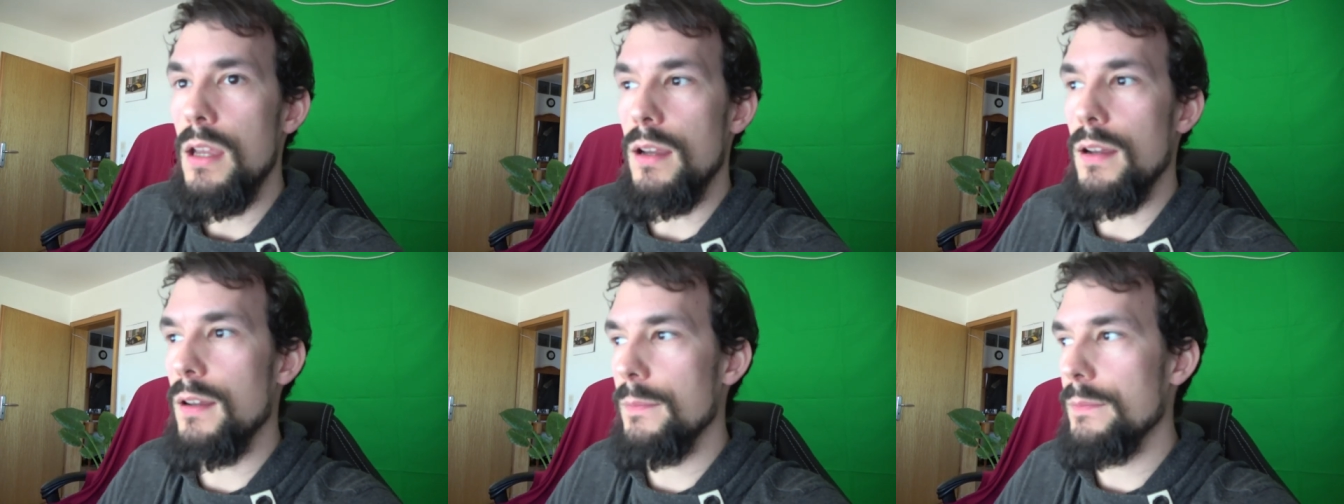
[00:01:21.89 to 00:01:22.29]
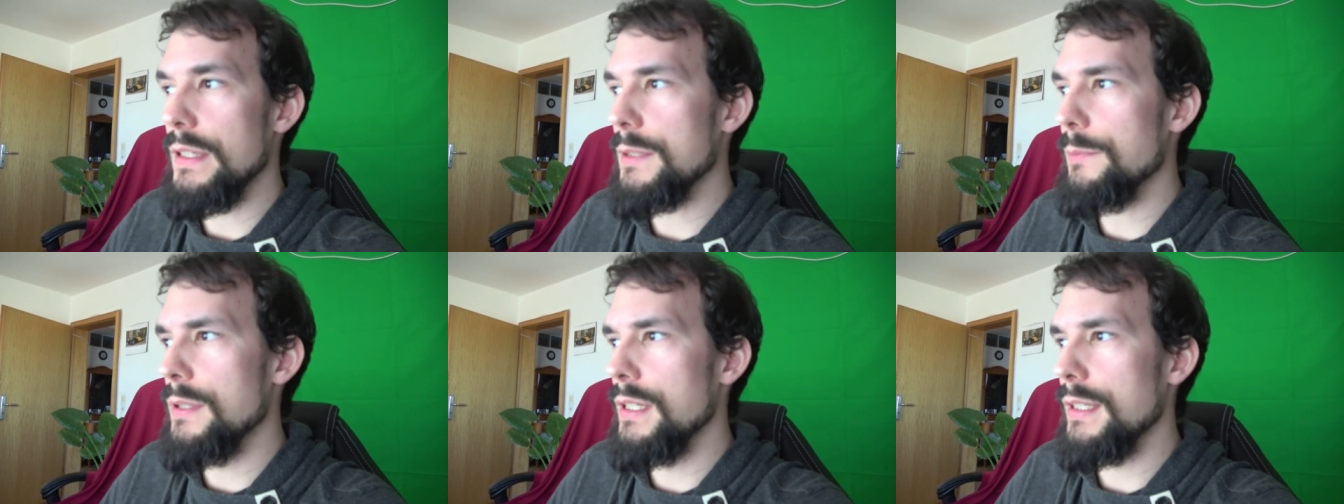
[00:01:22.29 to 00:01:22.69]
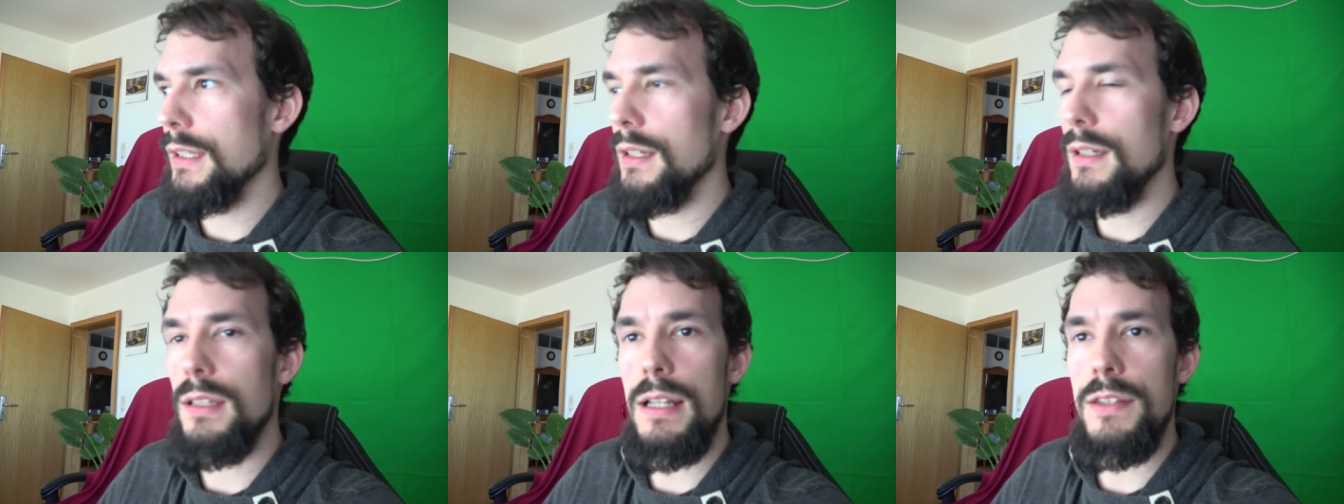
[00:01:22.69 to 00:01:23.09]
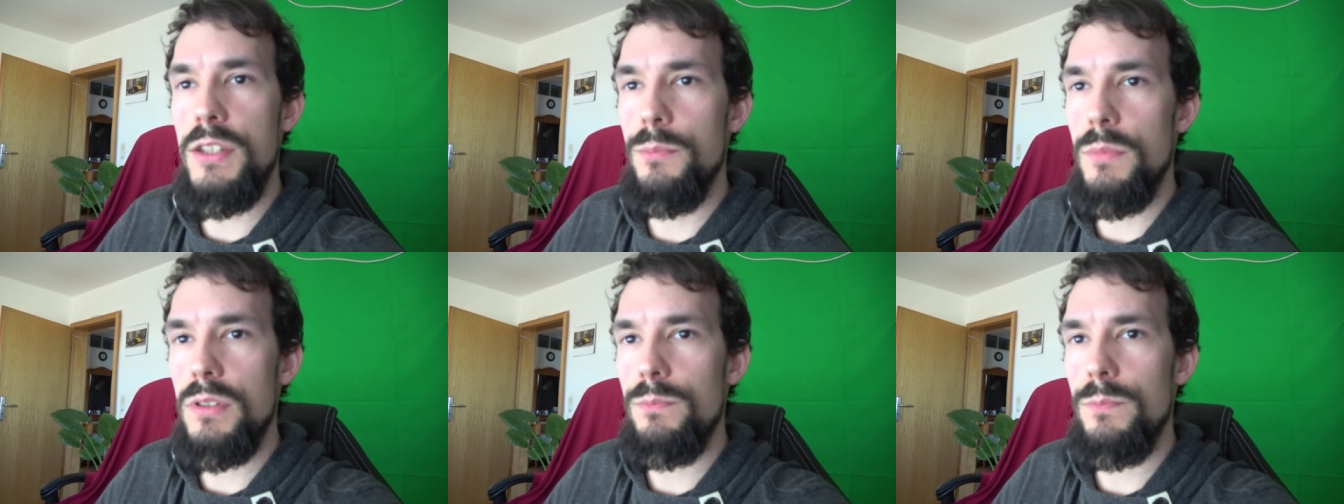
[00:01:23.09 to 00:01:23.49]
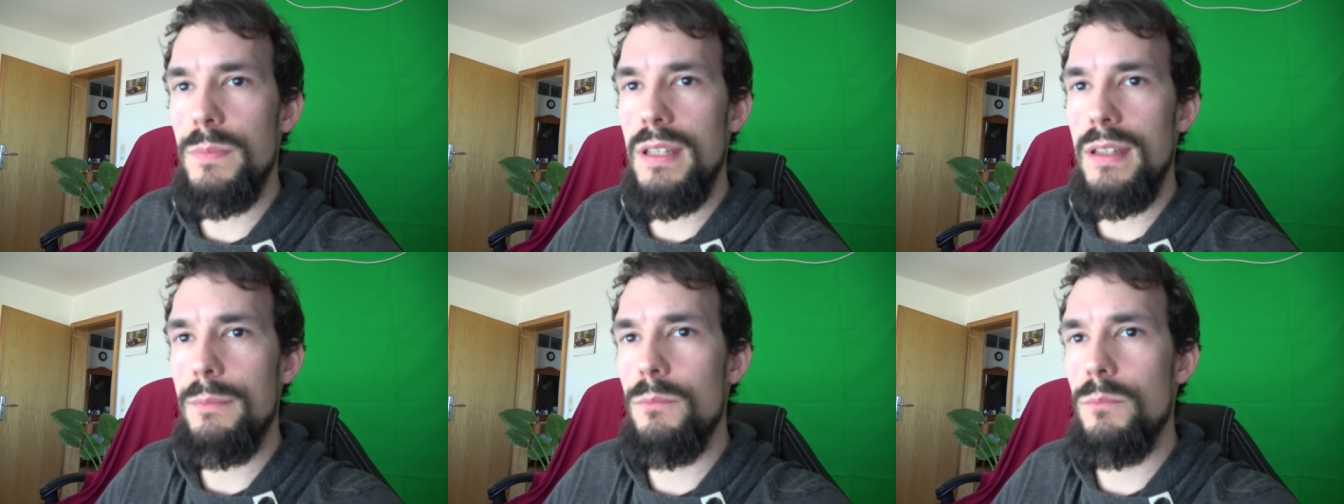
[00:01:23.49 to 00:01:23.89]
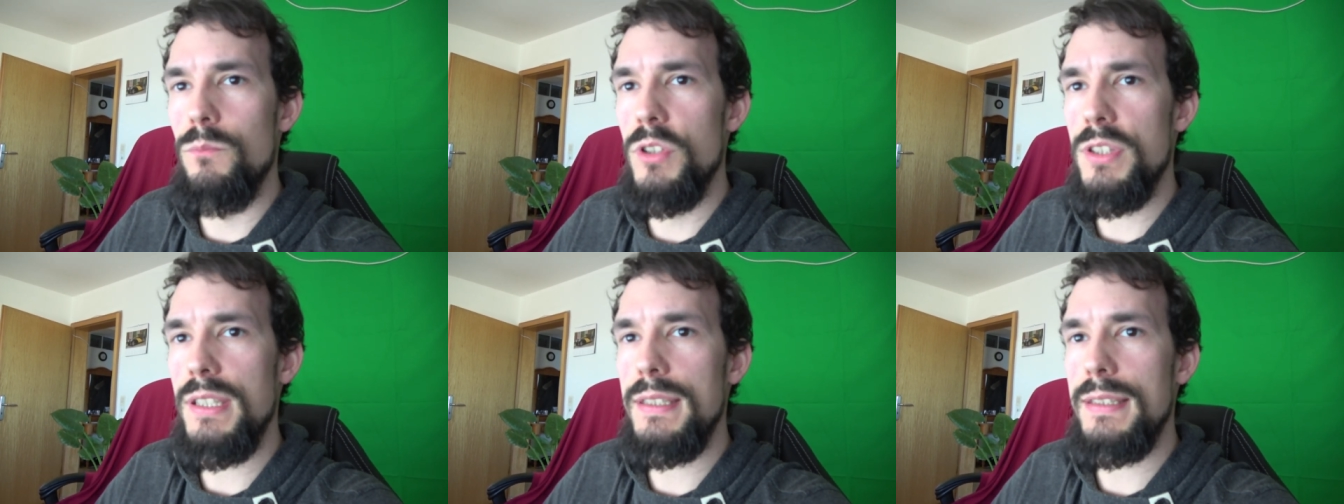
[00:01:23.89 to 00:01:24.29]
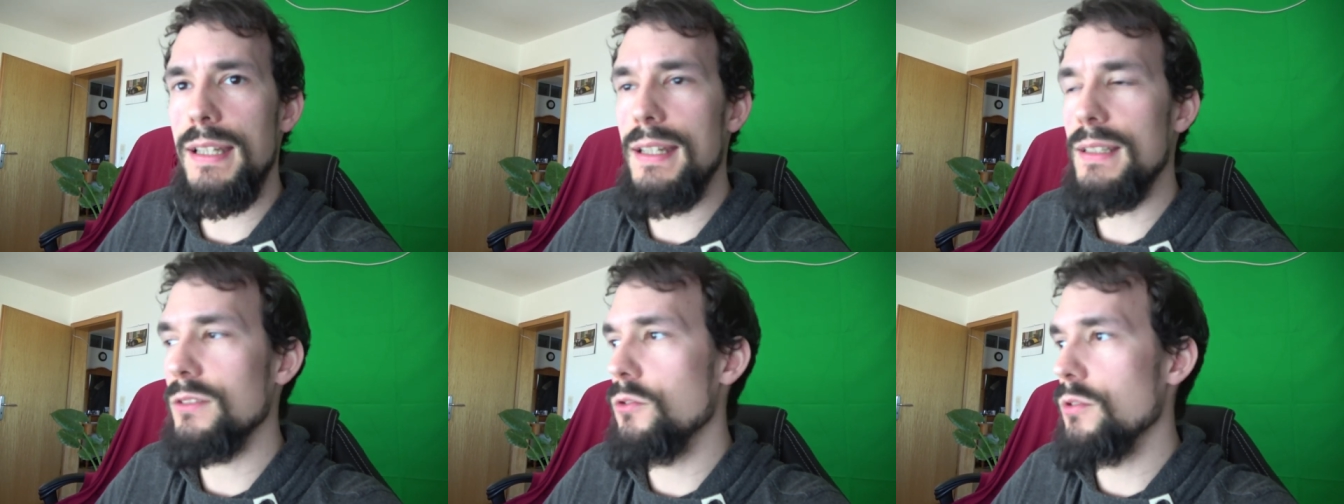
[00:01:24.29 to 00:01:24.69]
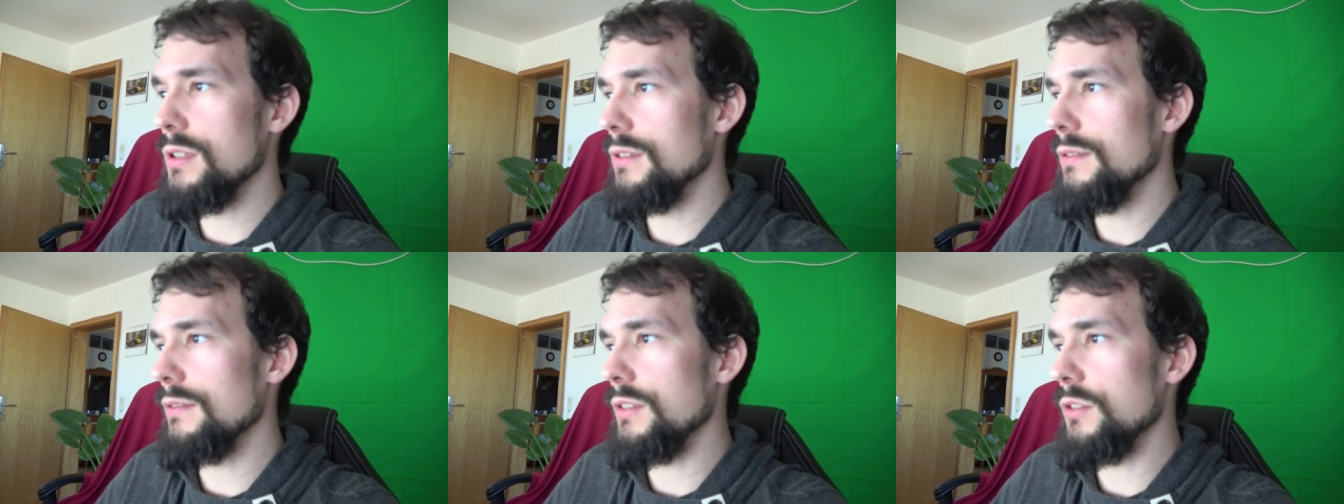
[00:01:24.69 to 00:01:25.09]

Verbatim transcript: Ähm, jetzt bin ich gerade, also ich muss jetzt gerade gucken,